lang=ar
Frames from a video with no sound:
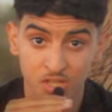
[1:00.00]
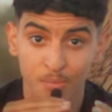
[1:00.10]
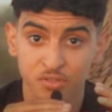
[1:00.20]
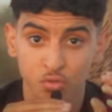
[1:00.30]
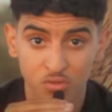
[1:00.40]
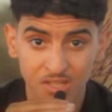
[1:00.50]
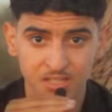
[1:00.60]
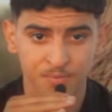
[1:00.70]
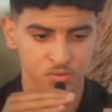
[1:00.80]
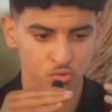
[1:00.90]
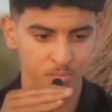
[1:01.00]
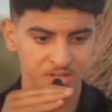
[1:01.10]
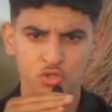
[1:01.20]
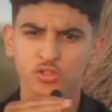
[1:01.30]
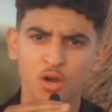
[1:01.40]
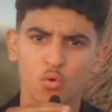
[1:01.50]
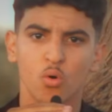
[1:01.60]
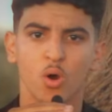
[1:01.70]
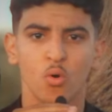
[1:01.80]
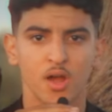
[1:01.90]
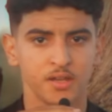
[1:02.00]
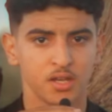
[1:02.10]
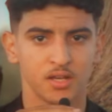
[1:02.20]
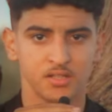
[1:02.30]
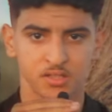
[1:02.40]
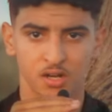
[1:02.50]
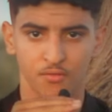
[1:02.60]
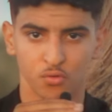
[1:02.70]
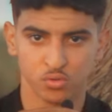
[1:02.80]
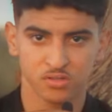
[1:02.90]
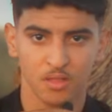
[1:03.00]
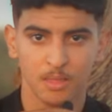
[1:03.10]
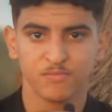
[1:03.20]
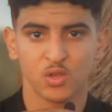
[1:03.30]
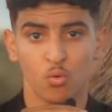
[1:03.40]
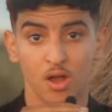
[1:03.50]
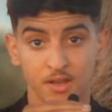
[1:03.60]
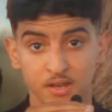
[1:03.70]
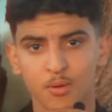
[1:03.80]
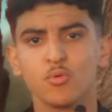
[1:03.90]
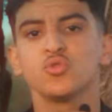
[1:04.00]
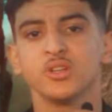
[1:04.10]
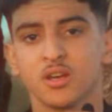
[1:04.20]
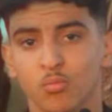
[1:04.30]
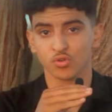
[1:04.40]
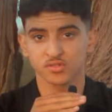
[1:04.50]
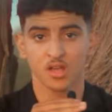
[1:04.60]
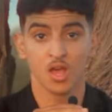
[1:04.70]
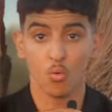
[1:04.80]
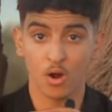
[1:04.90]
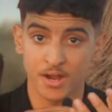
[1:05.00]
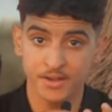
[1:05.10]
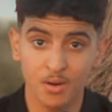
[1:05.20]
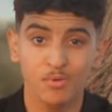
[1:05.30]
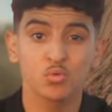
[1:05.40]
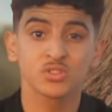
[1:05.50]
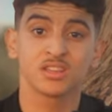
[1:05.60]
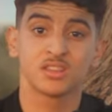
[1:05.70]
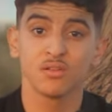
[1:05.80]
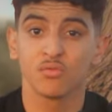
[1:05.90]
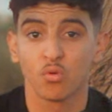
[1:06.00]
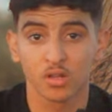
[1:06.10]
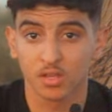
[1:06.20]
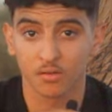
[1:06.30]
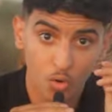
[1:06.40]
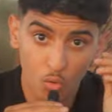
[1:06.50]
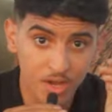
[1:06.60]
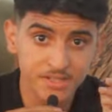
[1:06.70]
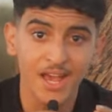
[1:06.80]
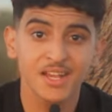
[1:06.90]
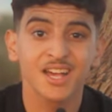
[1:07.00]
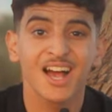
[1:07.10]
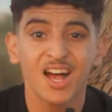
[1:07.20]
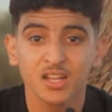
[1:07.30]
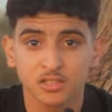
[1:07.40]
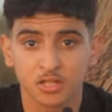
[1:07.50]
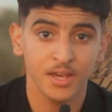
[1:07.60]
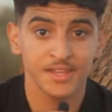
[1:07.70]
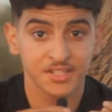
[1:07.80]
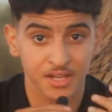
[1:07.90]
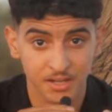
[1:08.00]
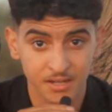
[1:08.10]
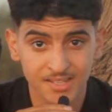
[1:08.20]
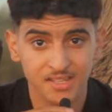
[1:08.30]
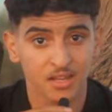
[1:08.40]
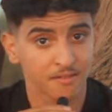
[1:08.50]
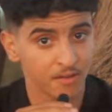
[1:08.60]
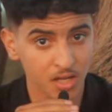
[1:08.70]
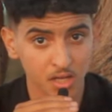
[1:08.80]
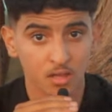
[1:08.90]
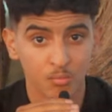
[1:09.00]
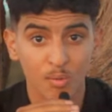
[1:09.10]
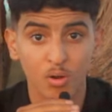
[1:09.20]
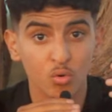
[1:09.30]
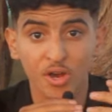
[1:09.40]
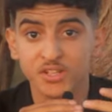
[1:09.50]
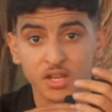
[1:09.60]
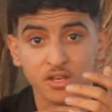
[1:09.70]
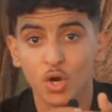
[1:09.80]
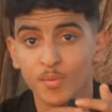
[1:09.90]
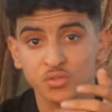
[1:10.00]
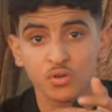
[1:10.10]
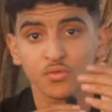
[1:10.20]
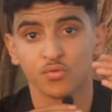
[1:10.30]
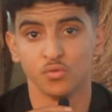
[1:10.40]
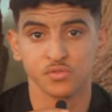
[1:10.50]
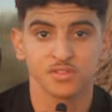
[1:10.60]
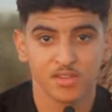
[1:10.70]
دابا السكسيس في السوشيال ميديا شنو هو هو انك دير الفلوس وانك ما يكونش عليك بوص وانك ما تكونش خدام في وظيفه وهذه حاجه خاطئه حيت كاينين الناس لي فري ما مخلوقينش انهم يجيو الفلوس